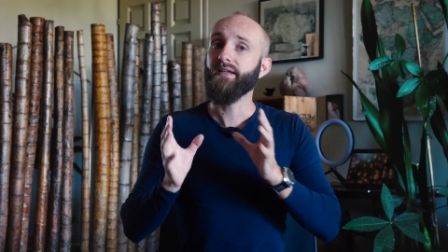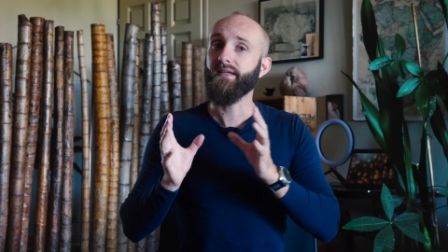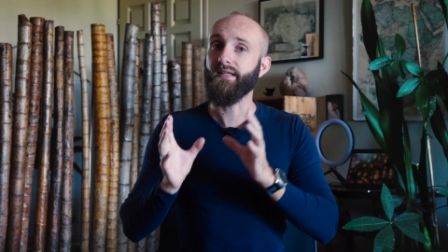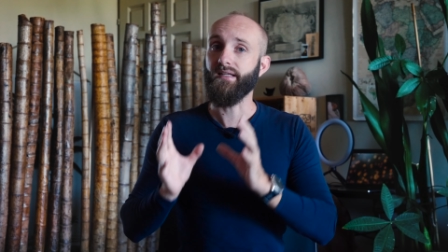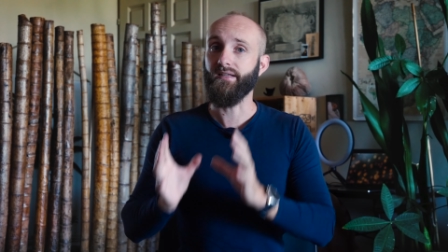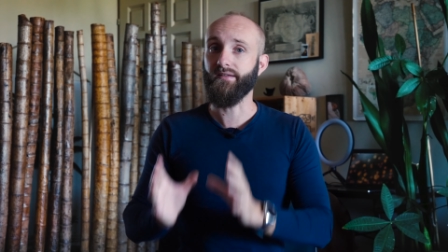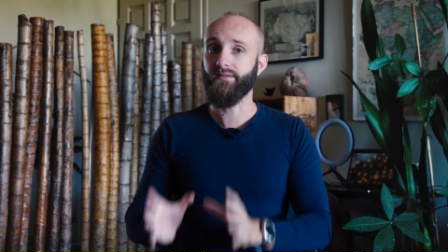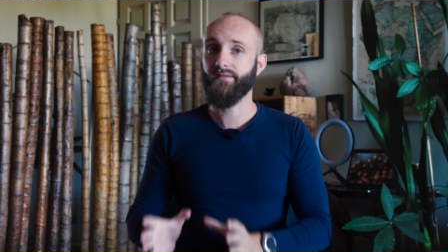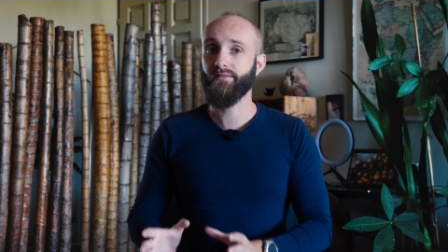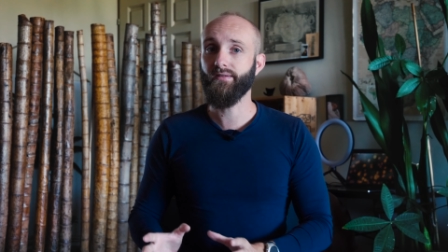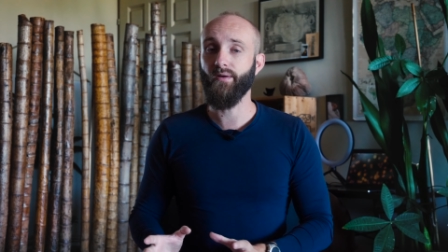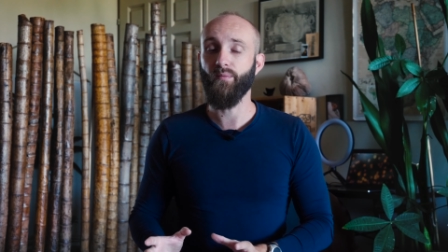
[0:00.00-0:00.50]

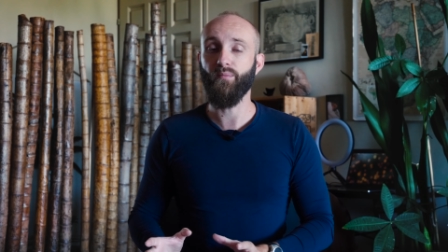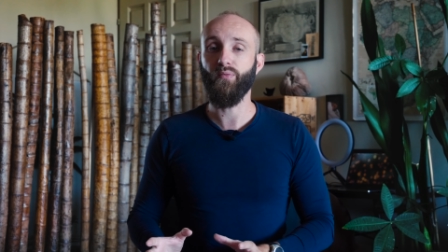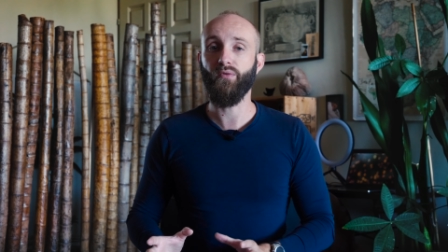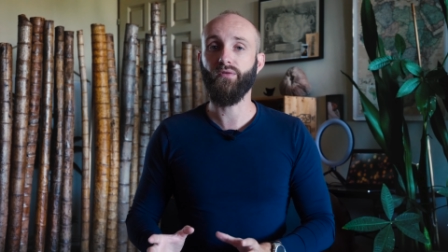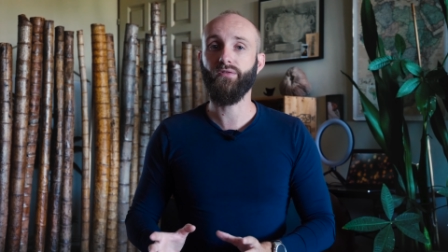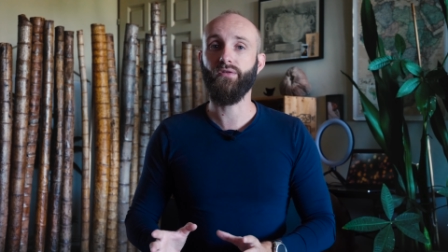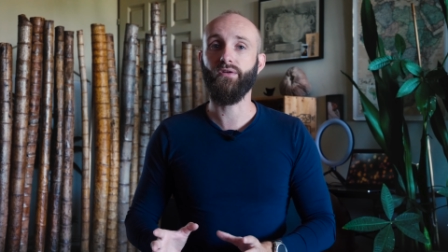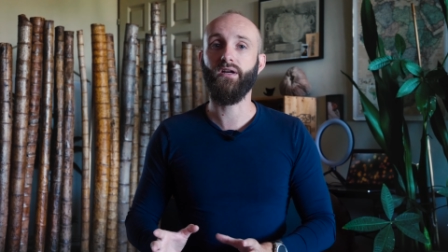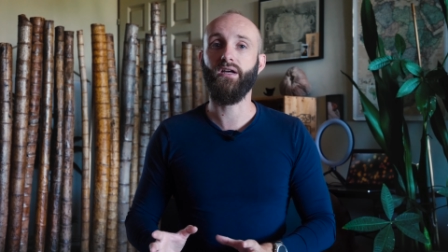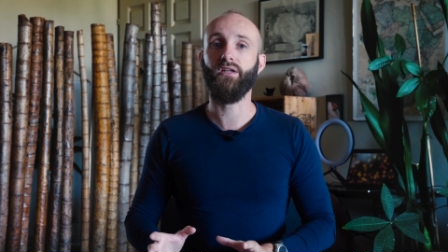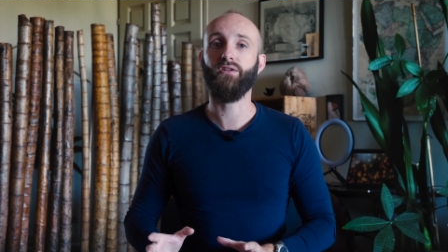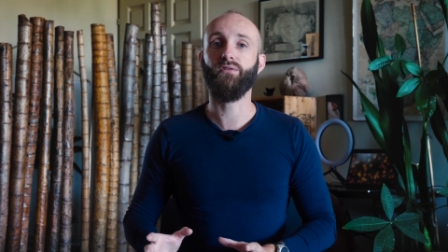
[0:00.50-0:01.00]
Il est
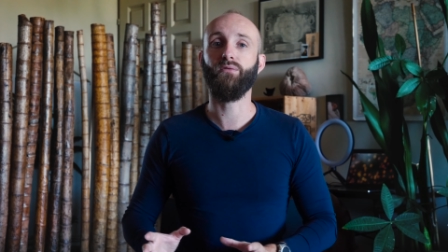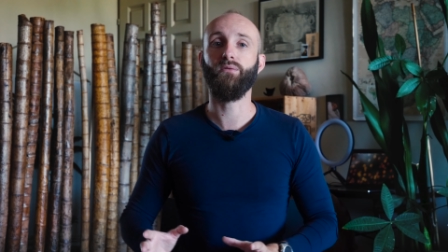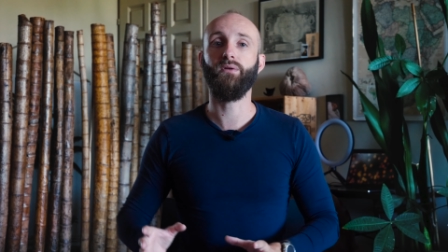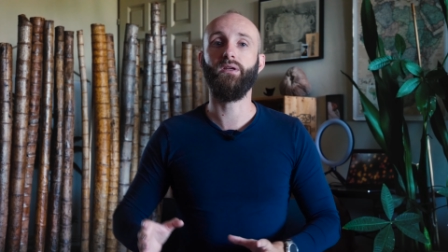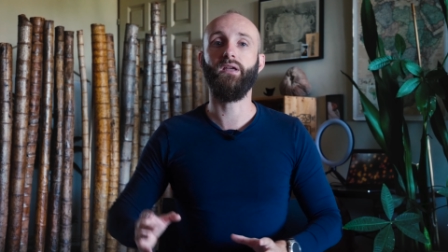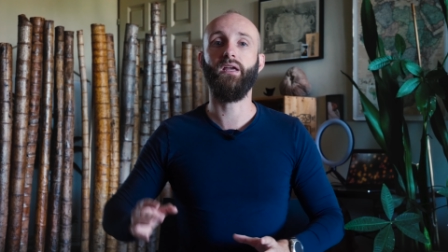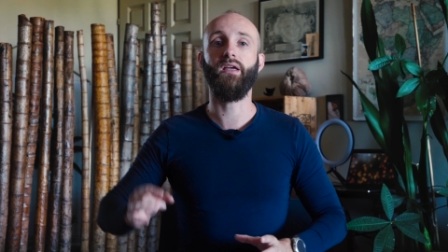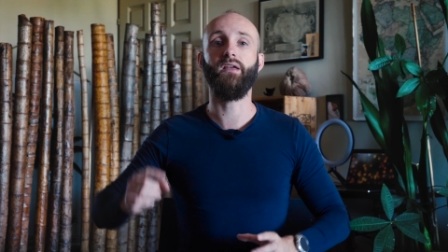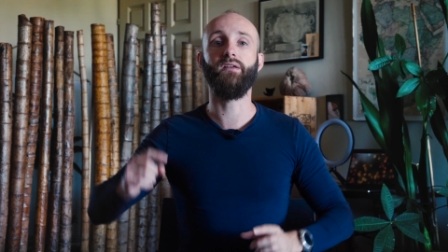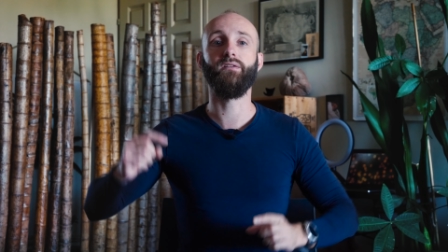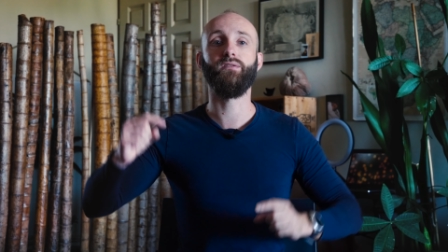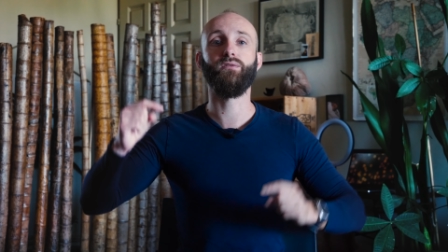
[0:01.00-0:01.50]
100% gratuit
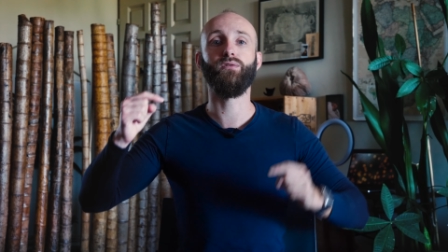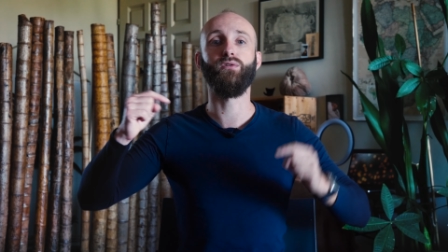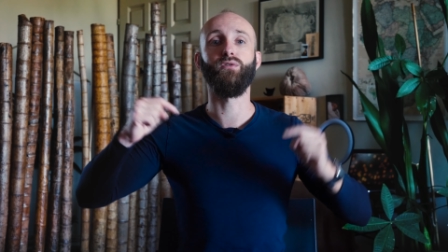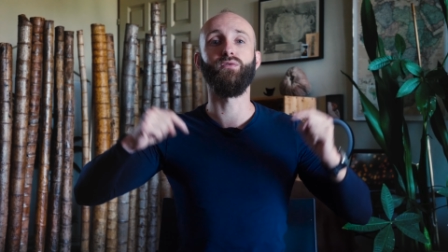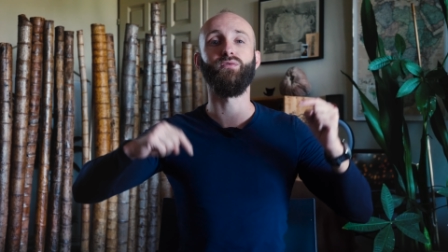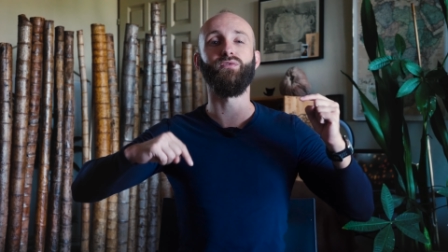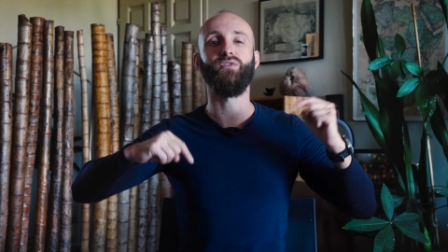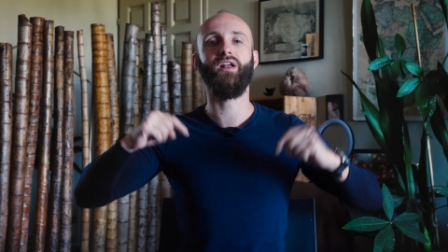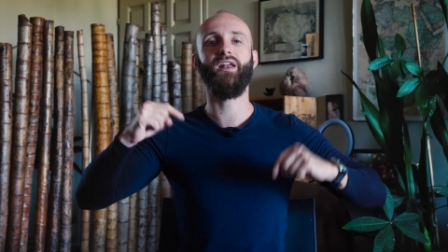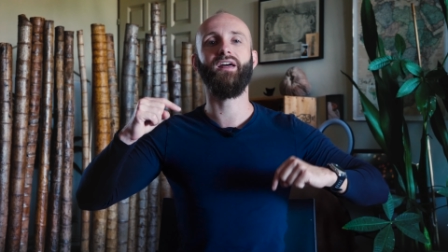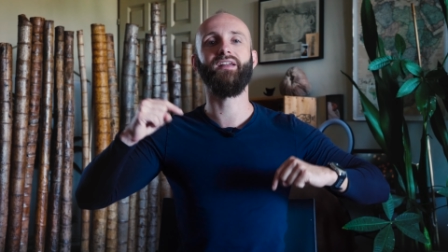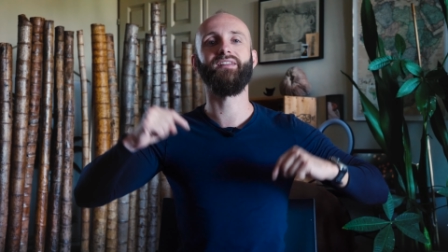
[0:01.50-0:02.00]
et il se
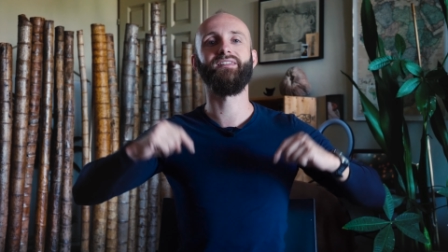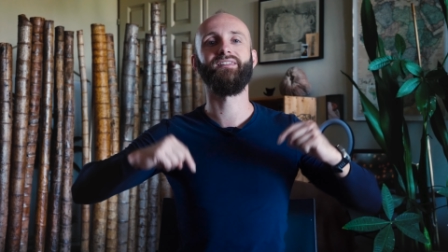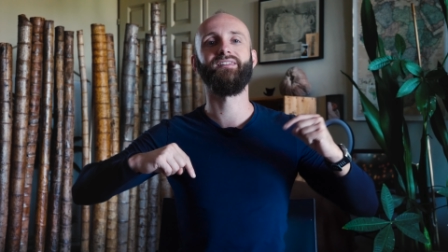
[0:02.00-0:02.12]
trouve dans la